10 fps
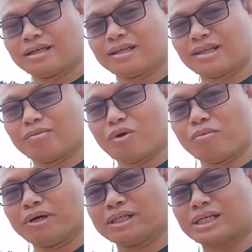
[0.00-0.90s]
kita mau
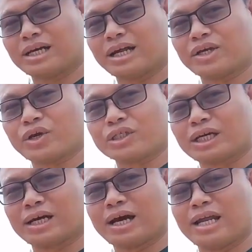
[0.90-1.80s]
mengesahkan
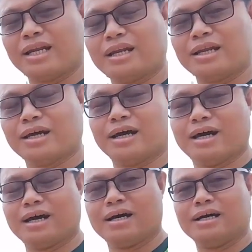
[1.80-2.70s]
kerusakan uh,
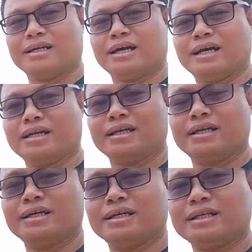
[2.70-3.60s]
ah, dan
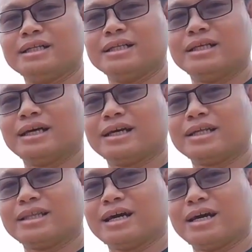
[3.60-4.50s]
uh,
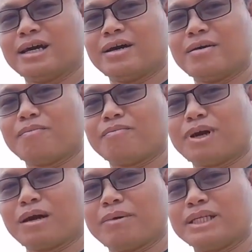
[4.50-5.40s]
kita
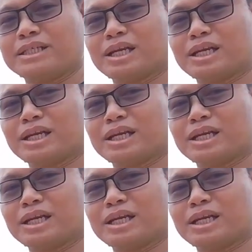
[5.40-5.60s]
bagaimana